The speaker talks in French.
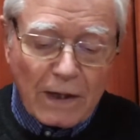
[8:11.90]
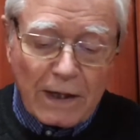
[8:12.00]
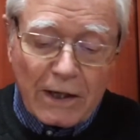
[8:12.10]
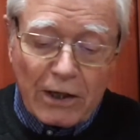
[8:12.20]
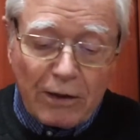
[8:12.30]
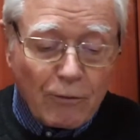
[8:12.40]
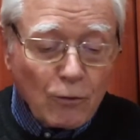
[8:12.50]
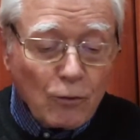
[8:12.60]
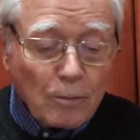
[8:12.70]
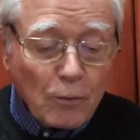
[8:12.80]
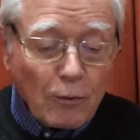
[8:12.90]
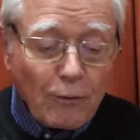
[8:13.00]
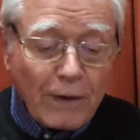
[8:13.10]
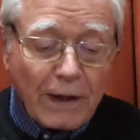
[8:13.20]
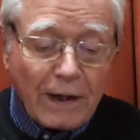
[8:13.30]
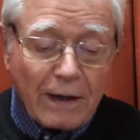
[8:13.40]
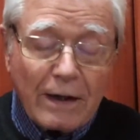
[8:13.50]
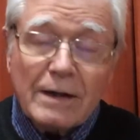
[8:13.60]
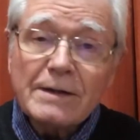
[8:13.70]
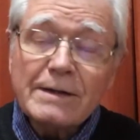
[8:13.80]
et qu'il est venu pour faire
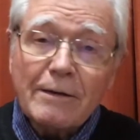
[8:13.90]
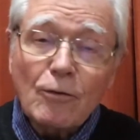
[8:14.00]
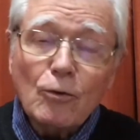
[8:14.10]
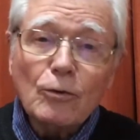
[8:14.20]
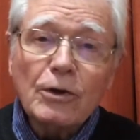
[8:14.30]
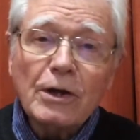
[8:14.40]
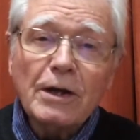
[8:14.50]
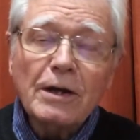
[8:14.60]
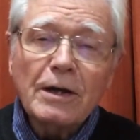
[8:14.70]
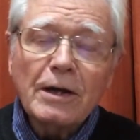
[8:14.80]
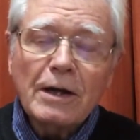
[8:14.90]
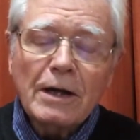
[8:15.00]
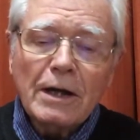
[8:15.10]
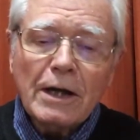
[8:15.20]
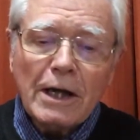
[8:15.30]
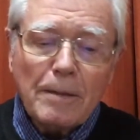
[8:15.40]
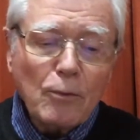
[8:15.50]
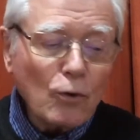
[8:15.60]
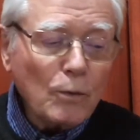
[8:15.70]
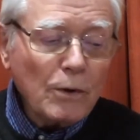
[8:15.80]
sa volonté et
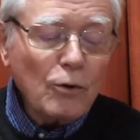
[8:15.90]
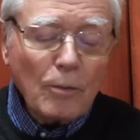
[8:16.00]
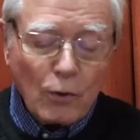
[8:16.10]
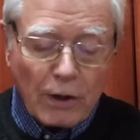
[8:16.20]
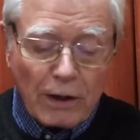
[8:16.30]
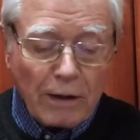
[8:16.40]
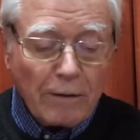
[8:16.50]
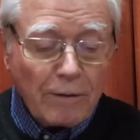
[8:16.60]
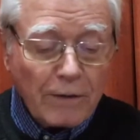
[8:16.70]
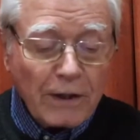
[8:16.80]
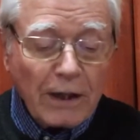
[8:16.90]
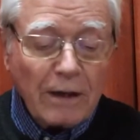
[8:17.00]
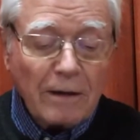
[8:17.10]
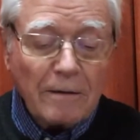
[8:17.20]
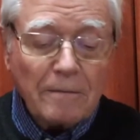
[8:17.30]
pour lui demeurer fidèle.